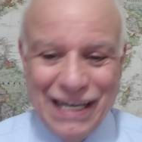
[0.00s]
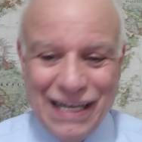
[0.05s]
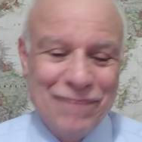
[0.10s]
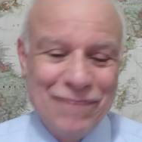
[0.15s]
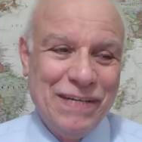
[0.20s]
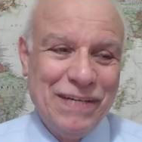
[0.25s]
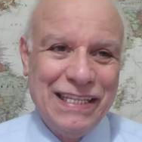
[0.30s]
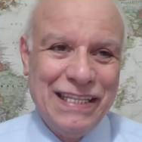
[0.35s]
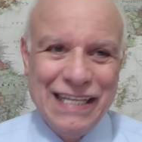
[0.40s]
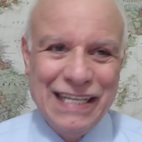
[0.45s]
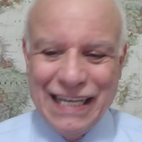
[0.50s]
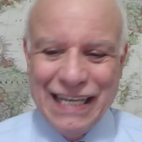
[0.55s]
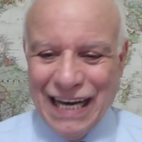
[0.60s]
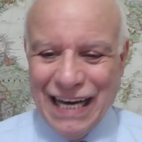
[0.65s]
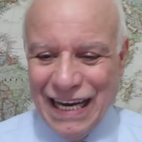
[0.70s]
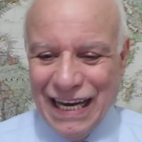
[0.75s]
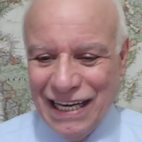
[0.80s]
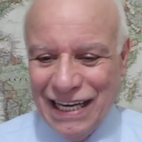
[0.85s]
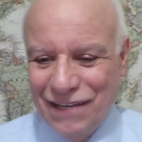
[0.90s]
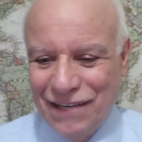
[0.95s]
la
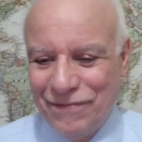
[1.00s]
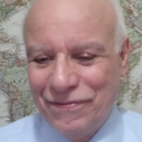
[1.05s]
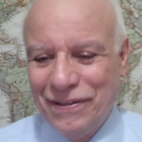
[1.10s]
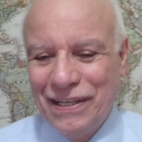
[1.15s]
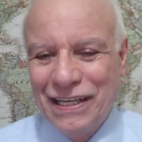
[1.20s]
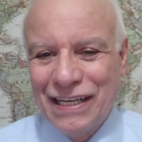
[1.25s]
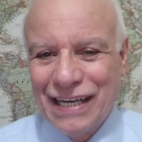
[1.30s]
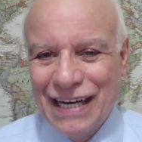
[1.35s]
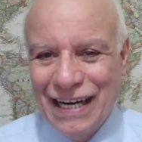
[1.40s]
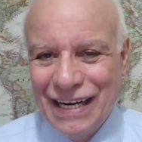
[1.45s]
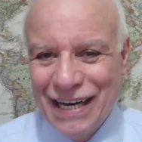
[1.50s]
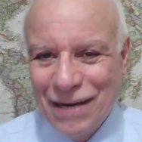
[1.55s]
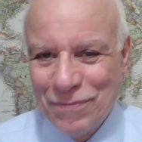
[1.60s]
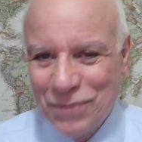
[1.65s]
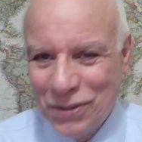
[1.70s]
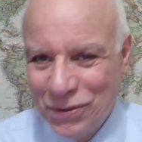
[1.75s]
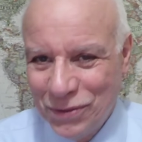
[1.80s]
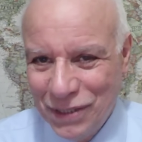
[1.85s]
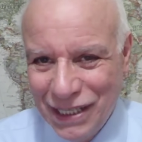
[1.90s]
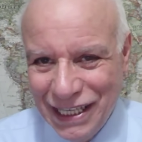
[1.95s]
mitica Elvira
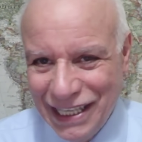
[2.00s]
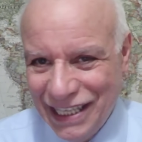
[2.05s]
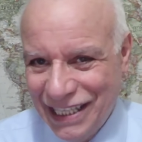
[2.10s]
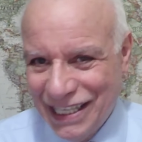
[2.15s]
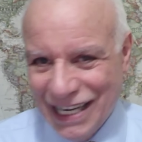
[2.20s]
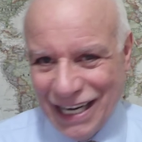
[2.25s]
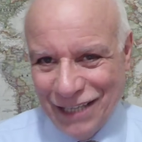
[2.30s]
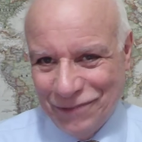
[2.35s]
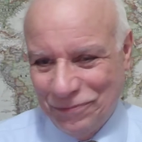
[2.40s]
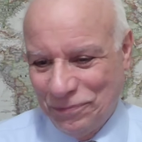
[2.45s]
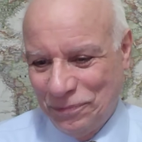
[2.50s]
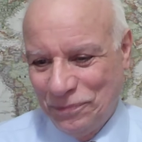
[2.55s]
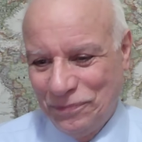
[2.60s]
Nabiullina,